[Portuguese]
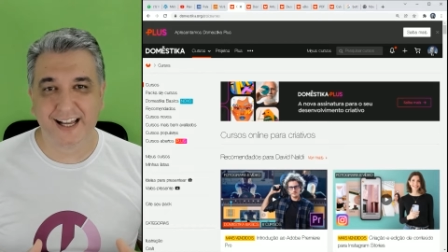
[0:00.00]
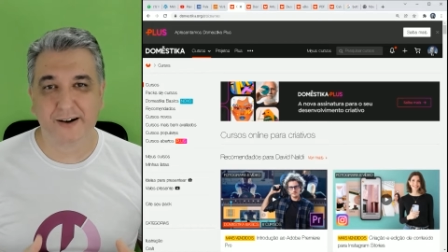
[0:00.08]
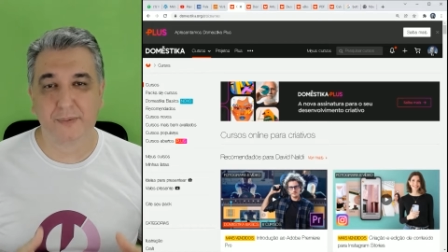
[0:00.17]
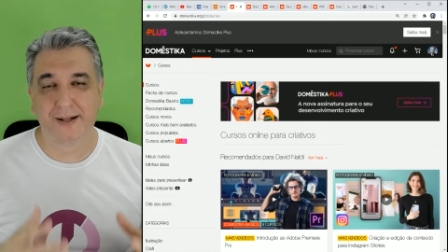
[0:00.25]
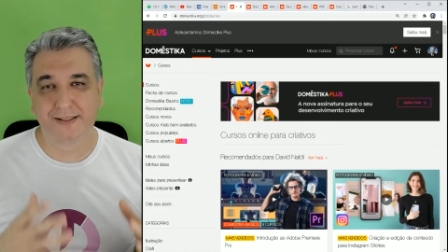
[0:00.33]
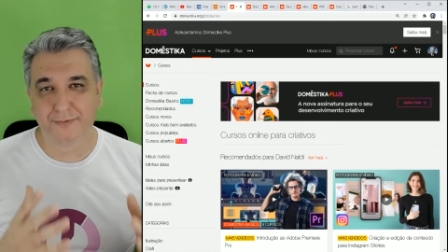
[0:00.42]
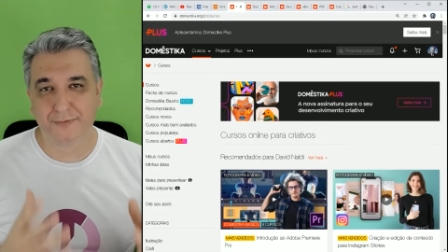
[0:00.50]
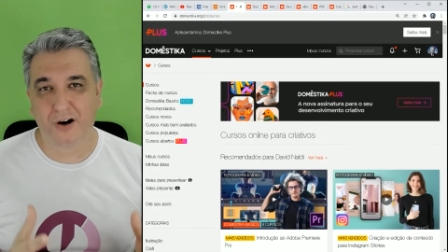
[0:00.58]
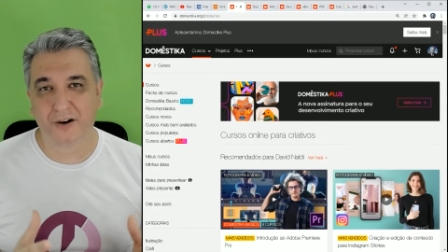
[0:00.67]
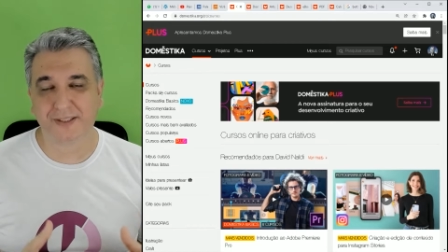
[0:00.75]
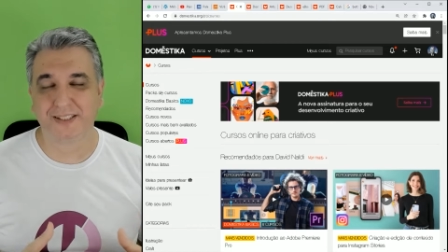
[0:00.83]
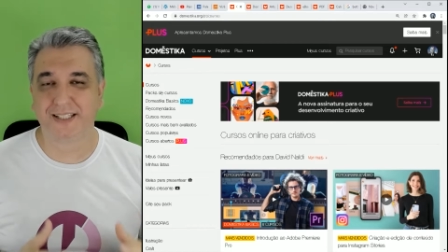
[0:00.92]
é uma
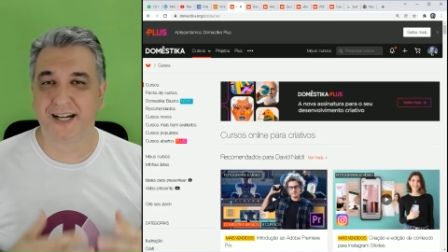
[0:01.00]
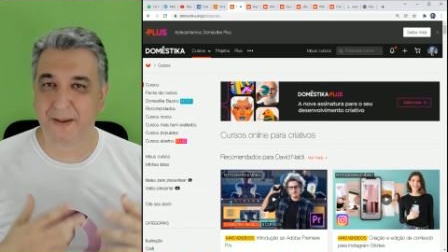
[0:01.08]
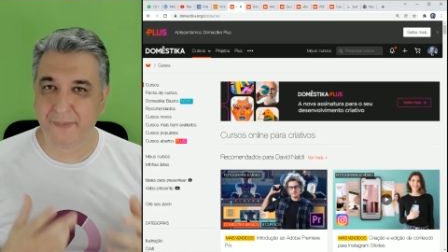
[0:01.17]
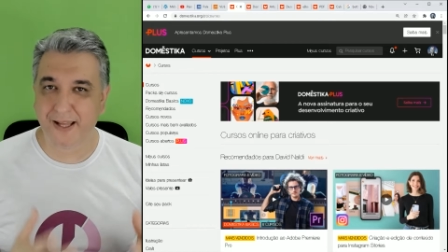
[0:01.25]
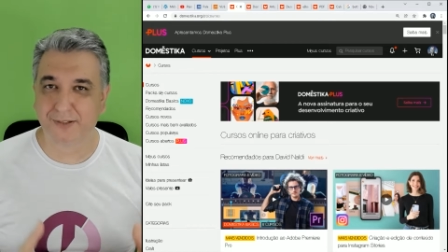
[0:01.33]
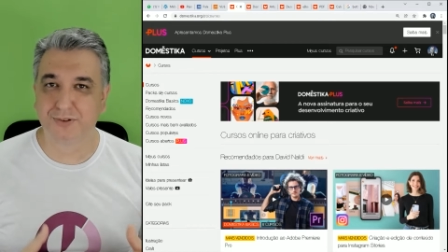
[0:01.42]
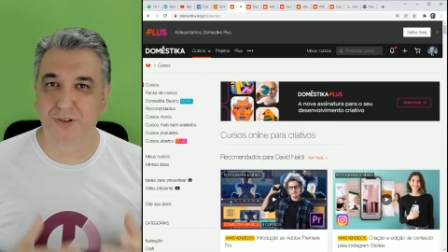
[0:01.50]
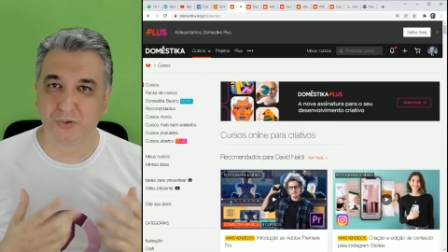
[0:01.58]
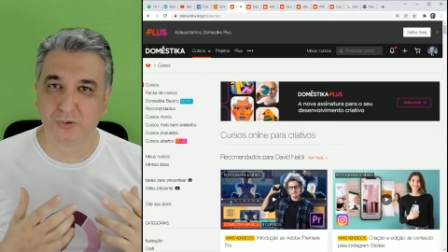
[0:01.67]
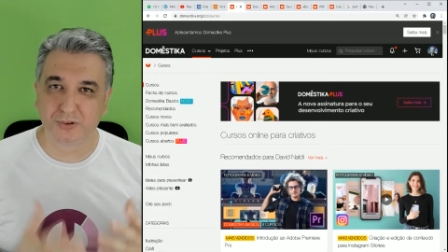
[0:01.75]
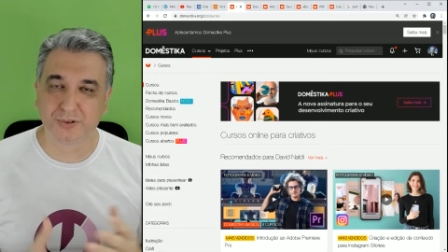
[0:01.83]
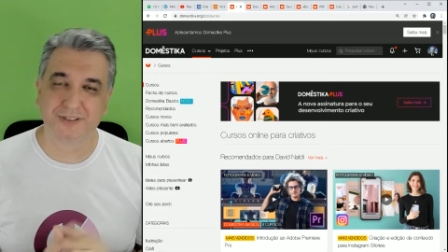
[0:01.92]
plataforma de treinamento, de
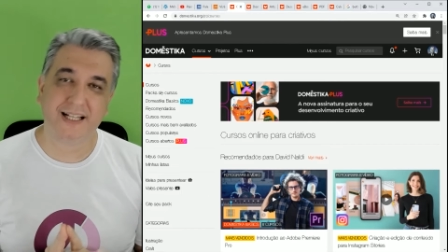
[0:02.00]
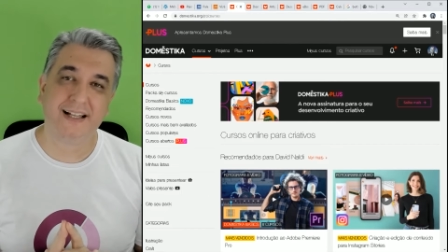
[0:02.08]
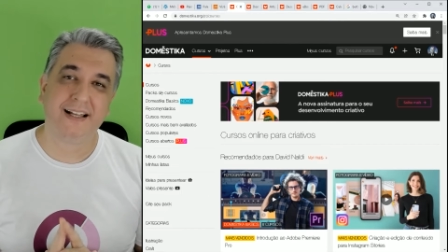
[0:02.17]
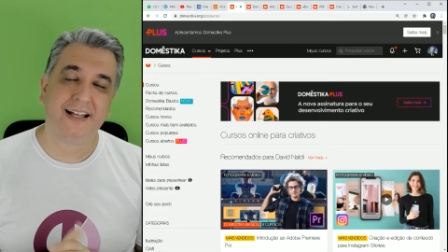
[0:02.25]
cursos, né?